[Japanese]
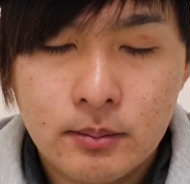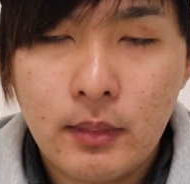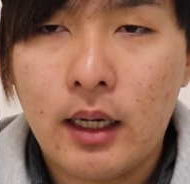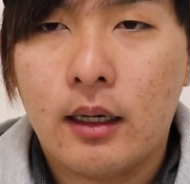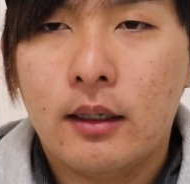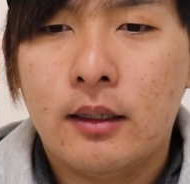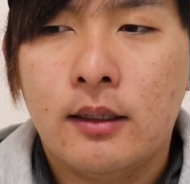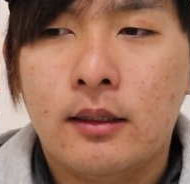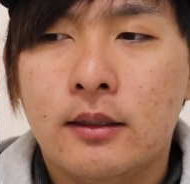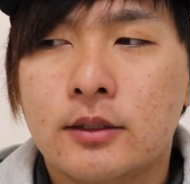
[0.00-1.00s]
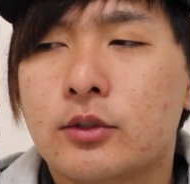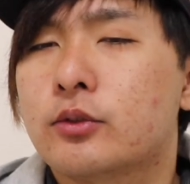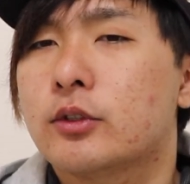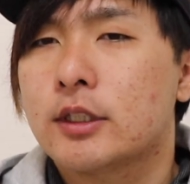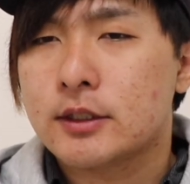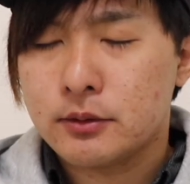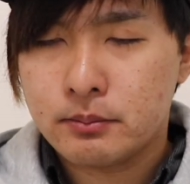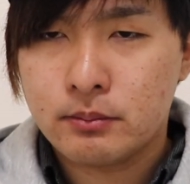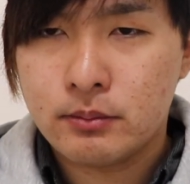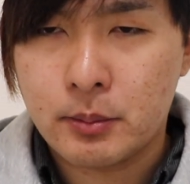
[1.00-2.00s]
まあそういうことなんですよ。
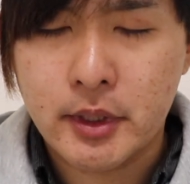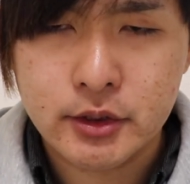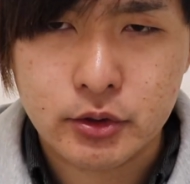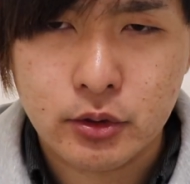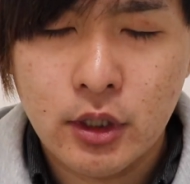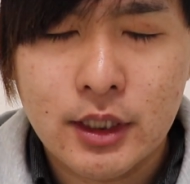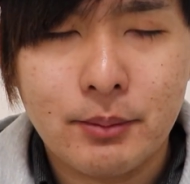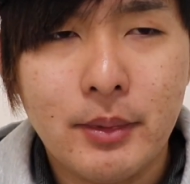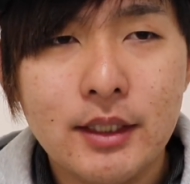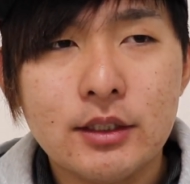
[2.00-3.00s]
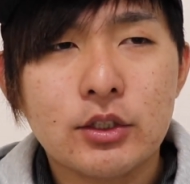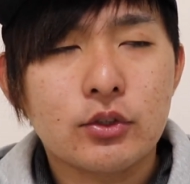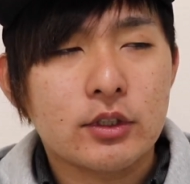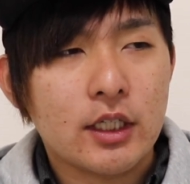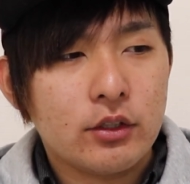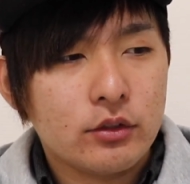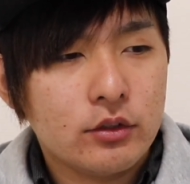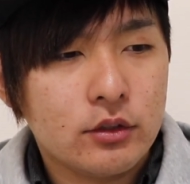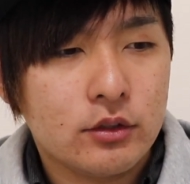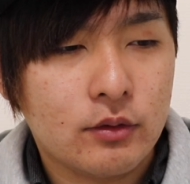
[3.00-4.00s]
まあ免除だから免除ってい
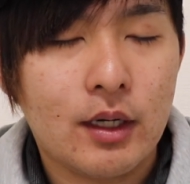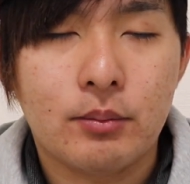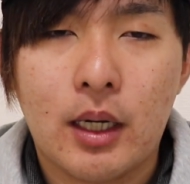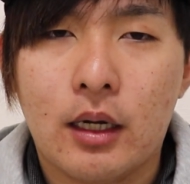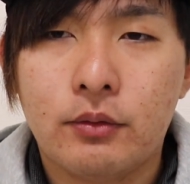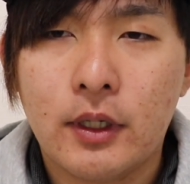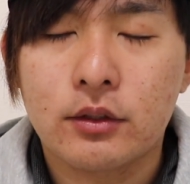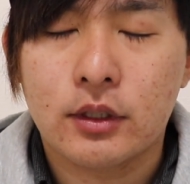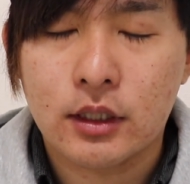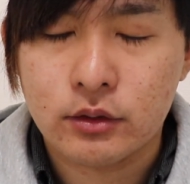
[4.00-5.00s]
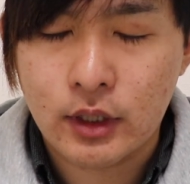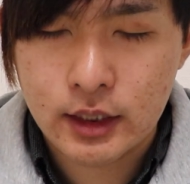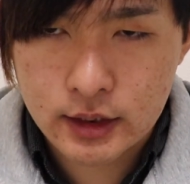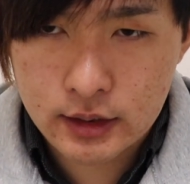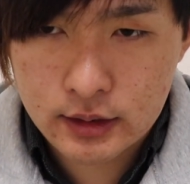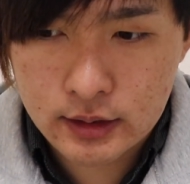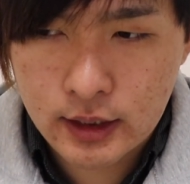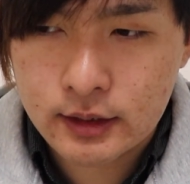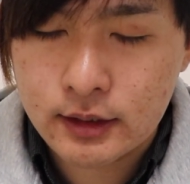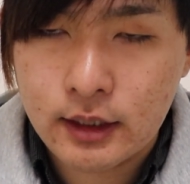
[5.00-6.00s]
うのはまあファンの中のあれ
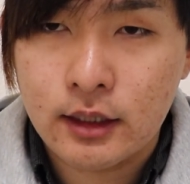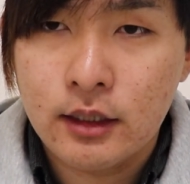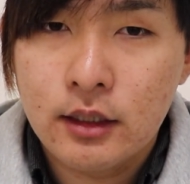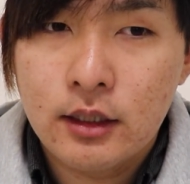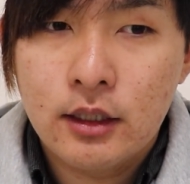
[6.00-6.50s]
であって、